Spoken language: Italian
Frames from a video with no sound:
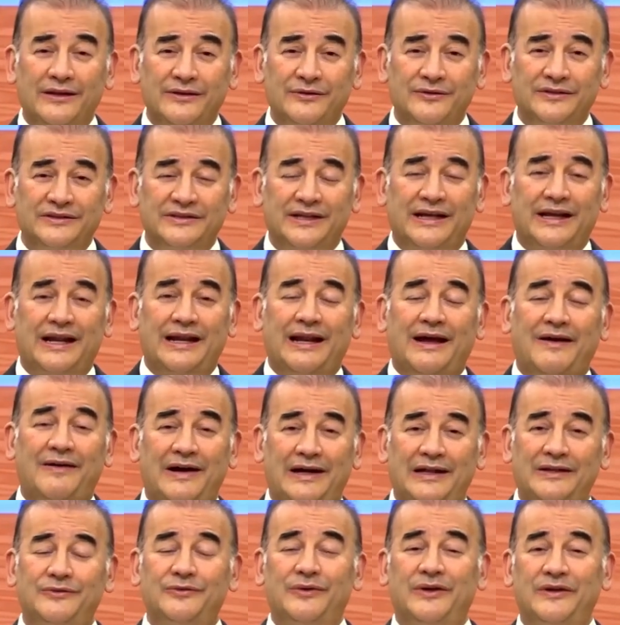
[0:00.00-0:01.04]

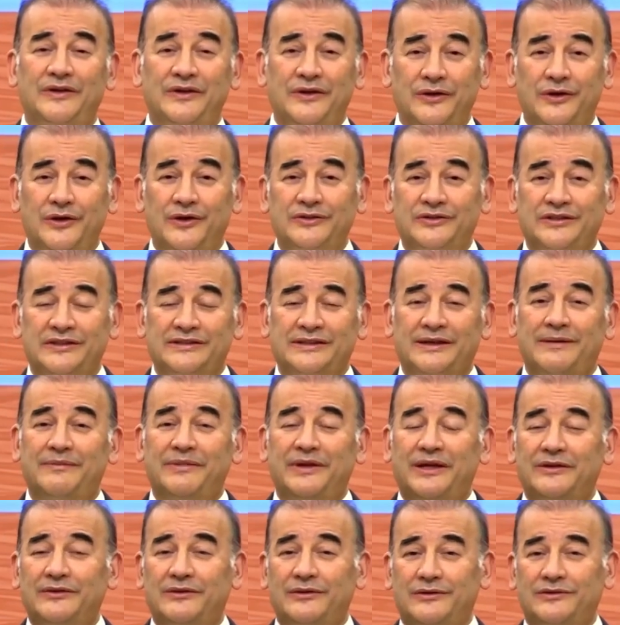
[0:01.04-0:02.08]
pregando,
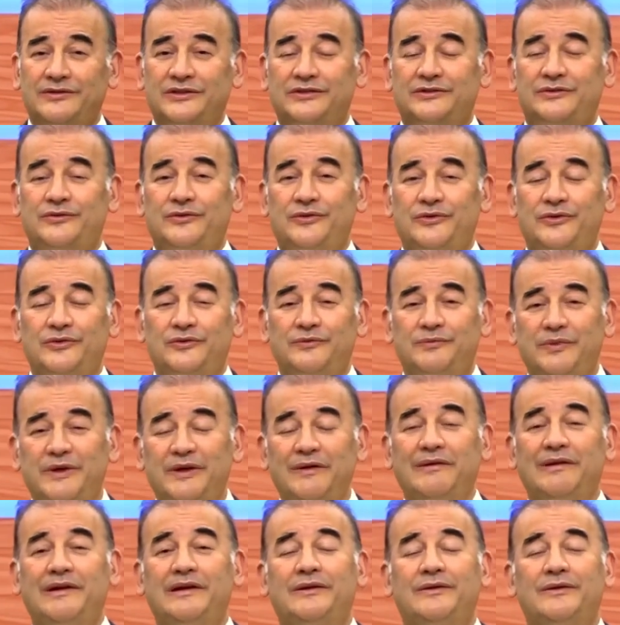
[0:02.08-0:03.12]
lodando il Signore,
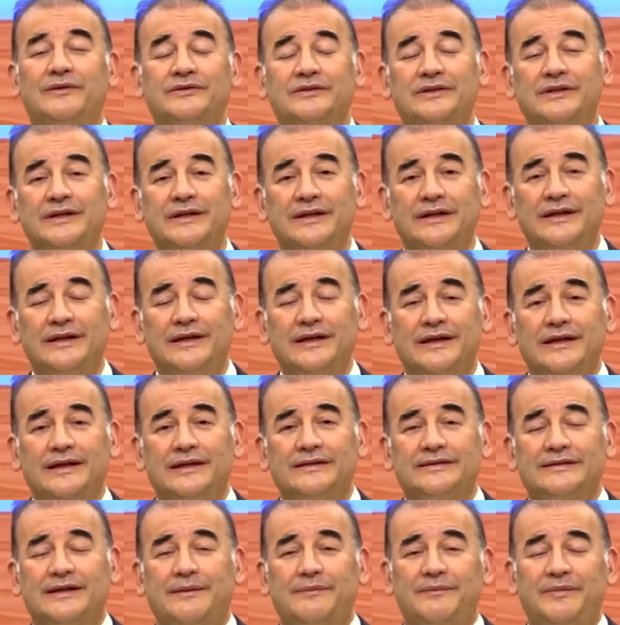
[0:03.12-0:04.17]
vedendo gli studi
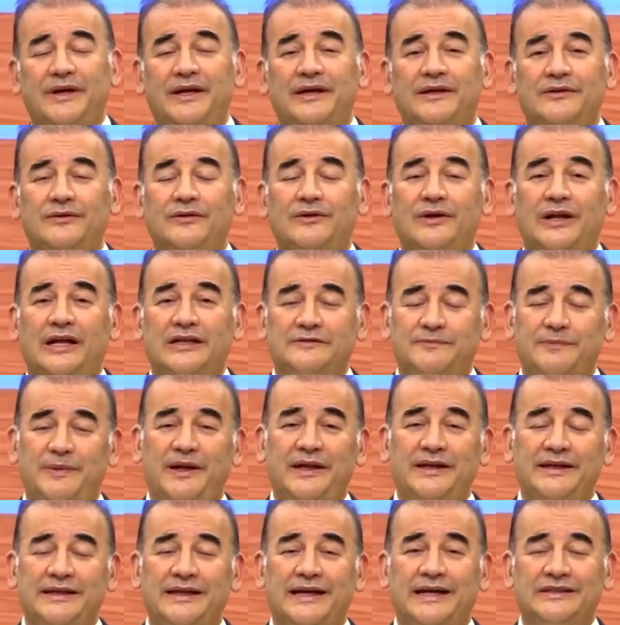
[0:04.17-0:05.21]
biblici,
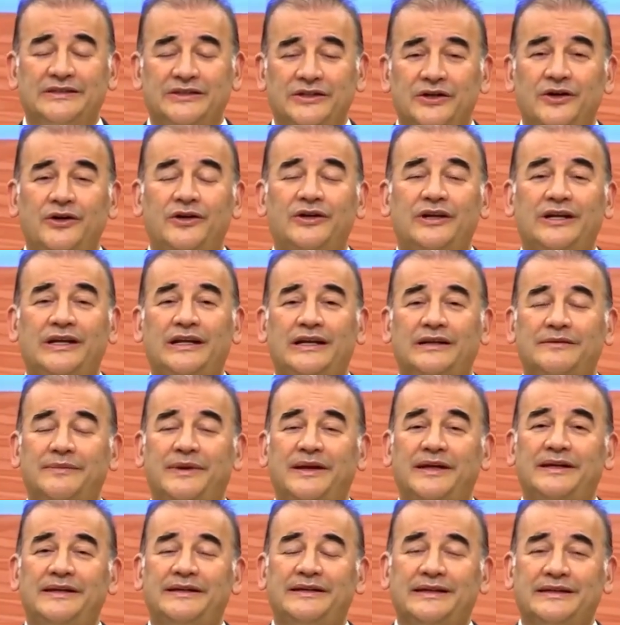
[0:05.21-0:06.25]
le prediche,
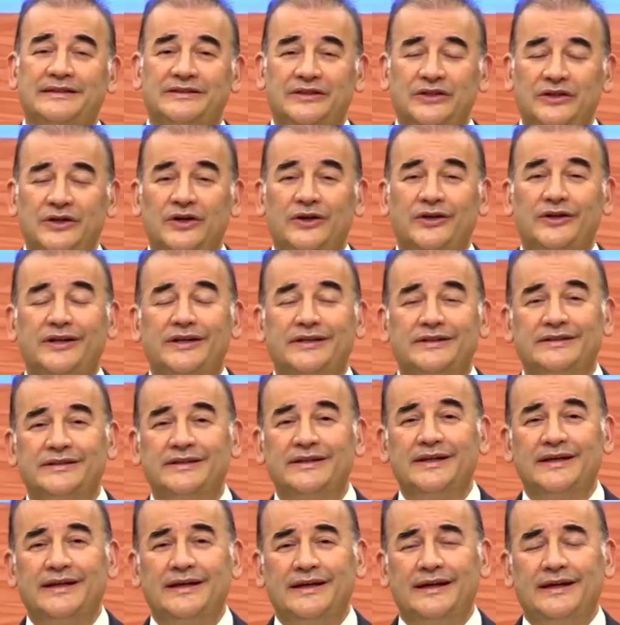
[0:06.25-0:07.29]
le
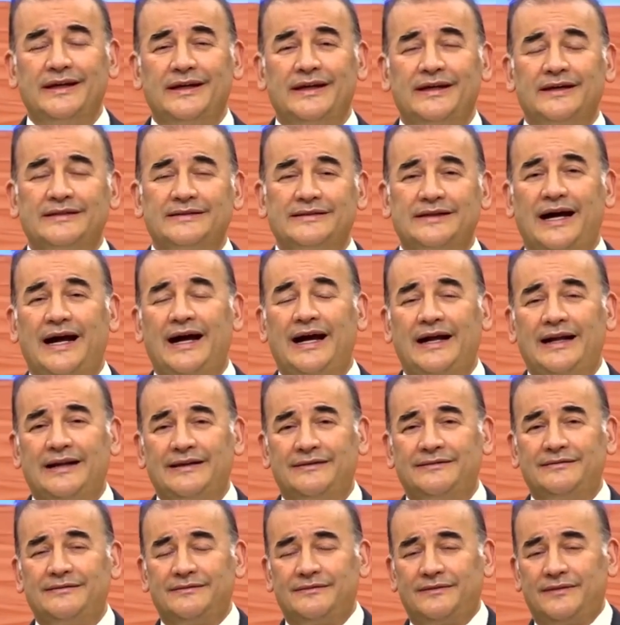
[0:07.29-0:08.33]
meditazioni e
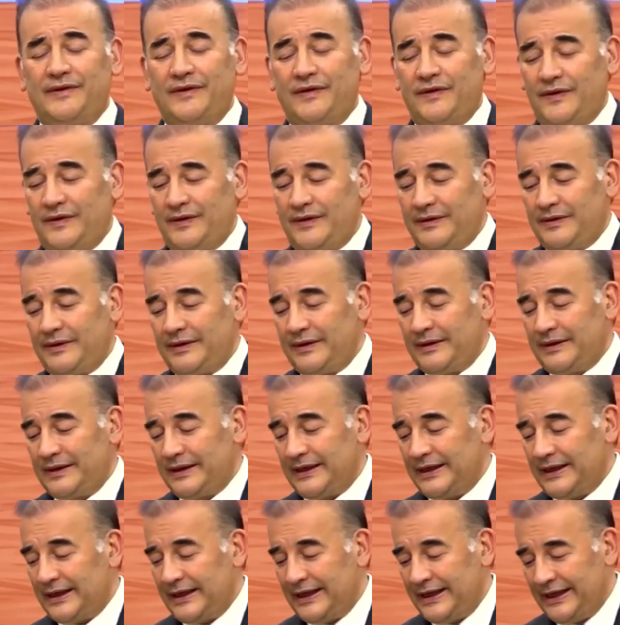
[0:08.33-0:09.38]
sta,
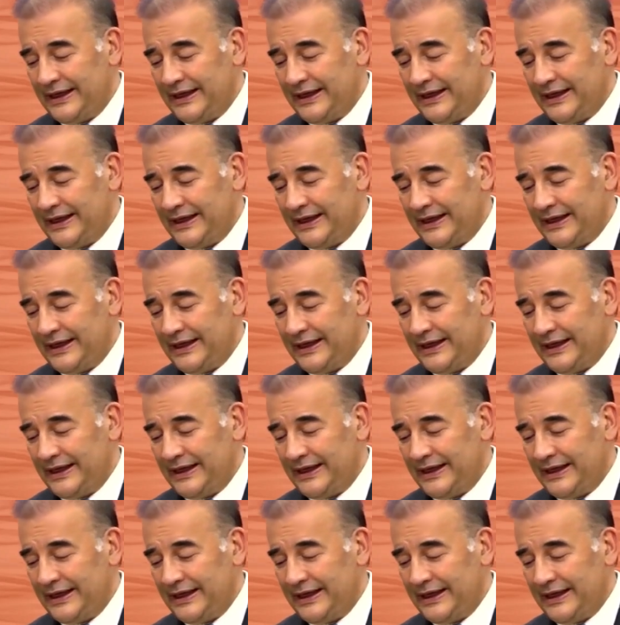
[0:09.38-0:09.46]
state